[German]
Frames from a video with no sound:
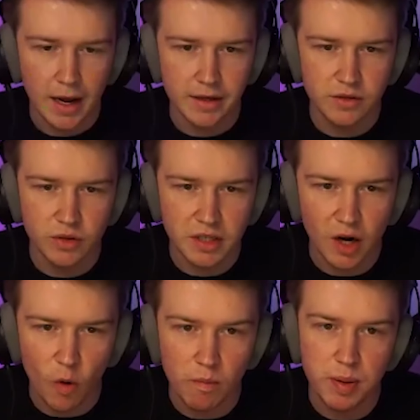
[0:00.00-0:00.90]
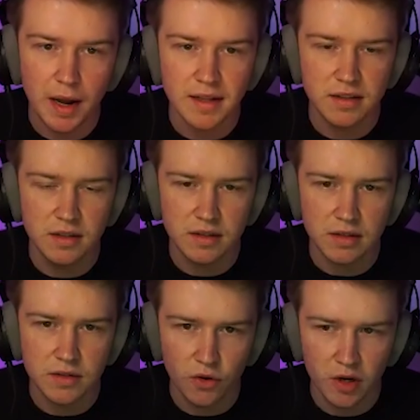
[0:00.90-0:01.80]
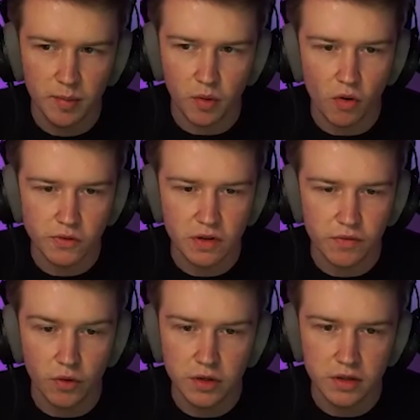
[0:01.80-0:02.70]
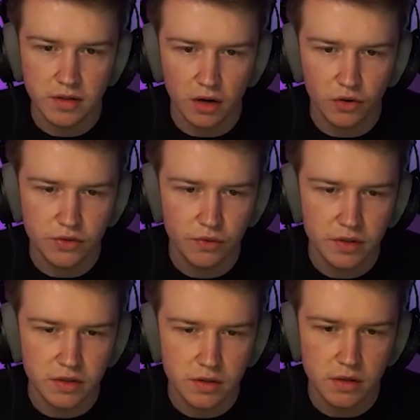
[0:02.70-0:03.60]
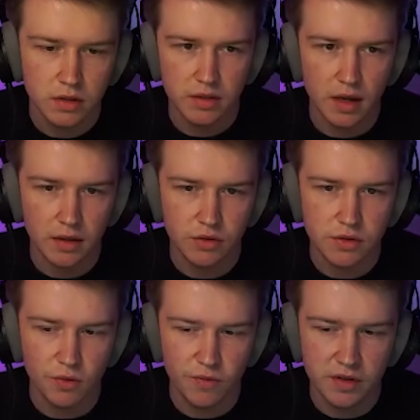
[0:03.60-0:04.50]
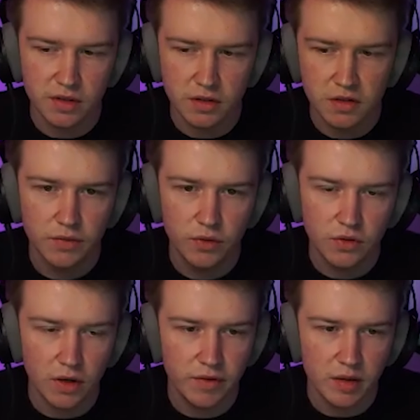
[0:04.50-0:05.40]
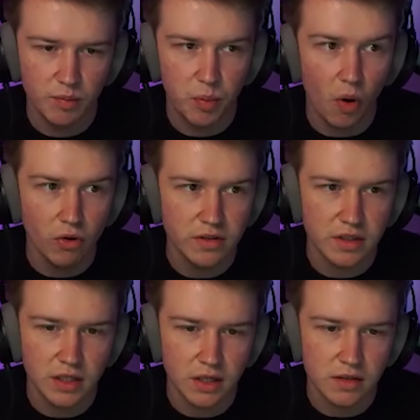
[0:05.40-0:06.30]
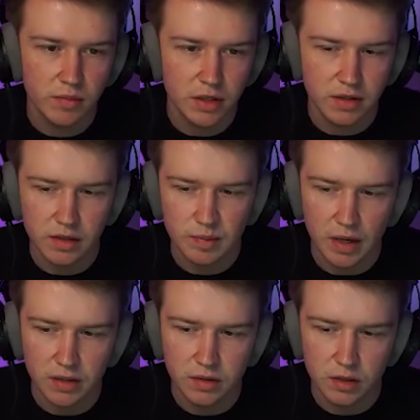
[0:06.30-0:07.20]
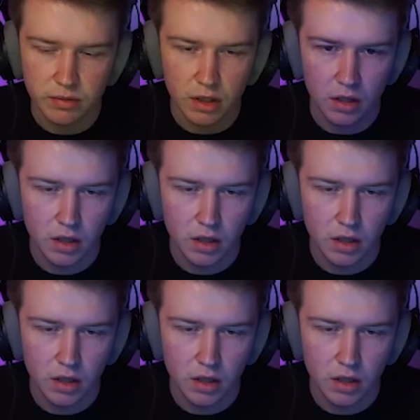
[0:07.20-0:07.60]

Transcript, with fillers: Also, ich glaube, Platin ist das neue Bronze, Freunde. Ich sag euch so, wie es ist. Ich sag's euch so, wie es ist. Ich würde sogar wetten, Bronze-Gegner sind besser als Platin-Spieler.